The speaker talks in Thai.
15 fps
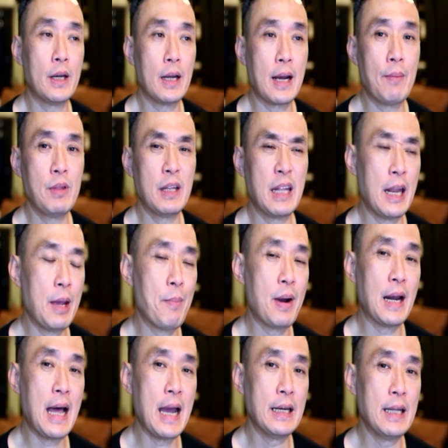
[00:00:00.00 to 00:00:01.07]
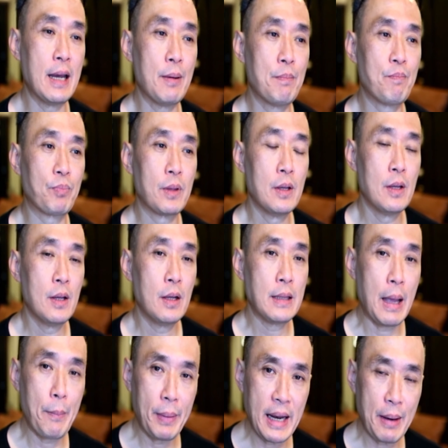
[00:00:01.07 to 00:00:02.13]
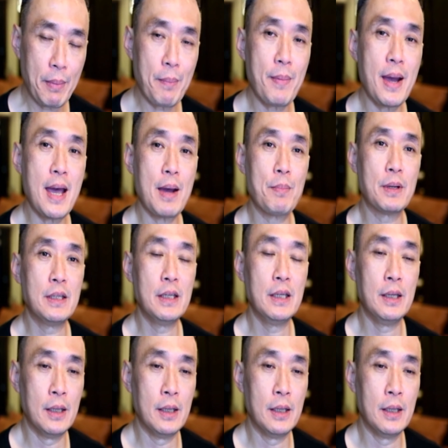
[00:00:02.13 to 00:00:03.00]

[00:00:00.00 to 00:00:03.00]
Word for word: นะครับแต่ในบางรายเนี่ยทำมานานมากๆบางที